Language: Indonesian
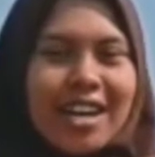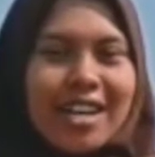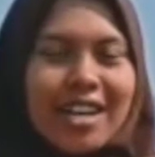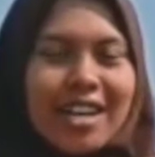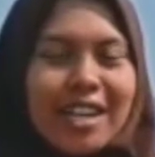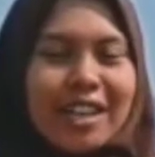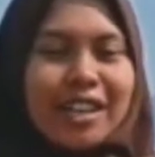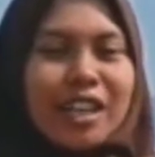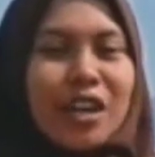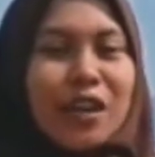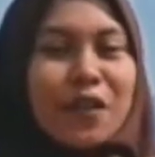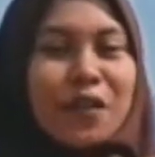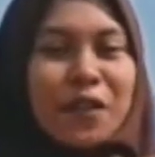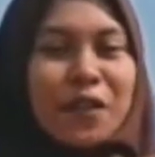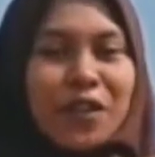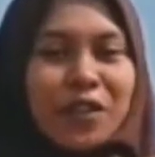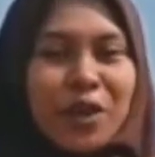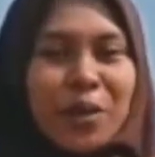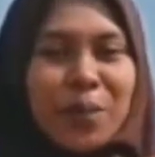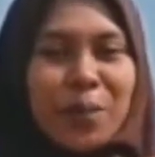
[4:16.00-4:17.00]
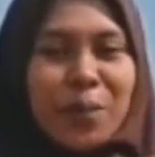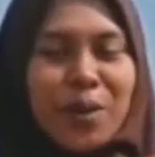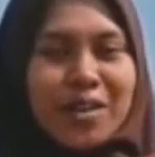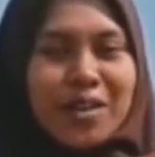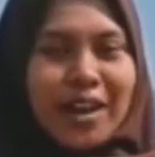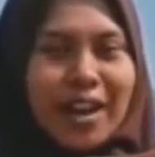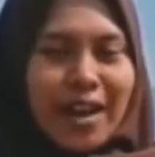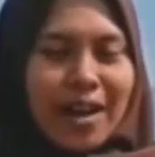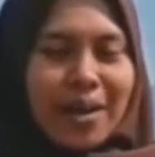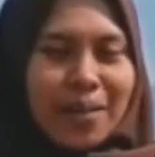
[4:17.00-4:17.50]
editing foto
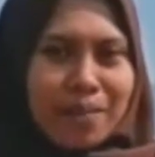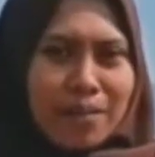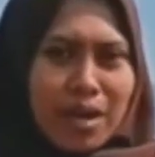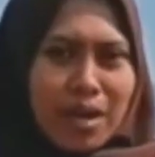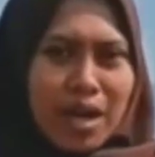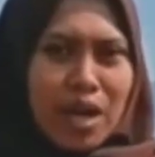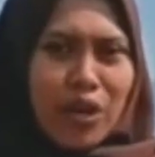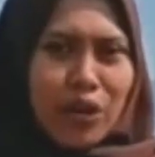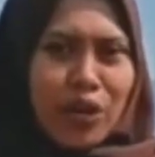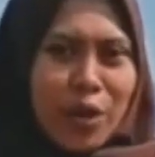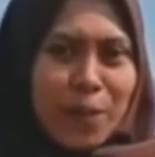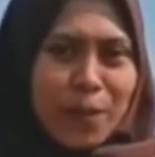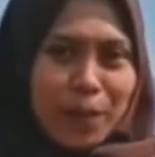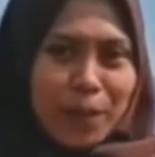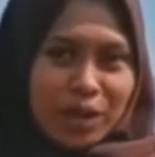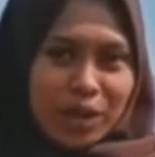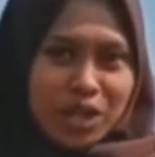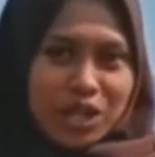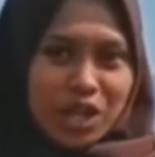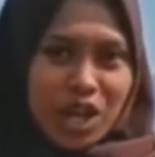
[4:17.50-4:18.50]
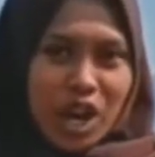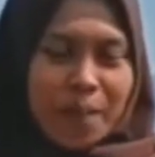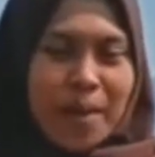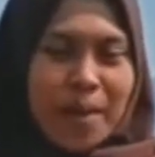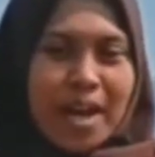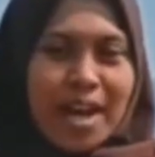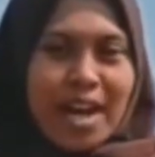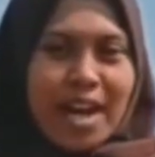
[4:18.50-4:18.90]
produk melalui Photoshop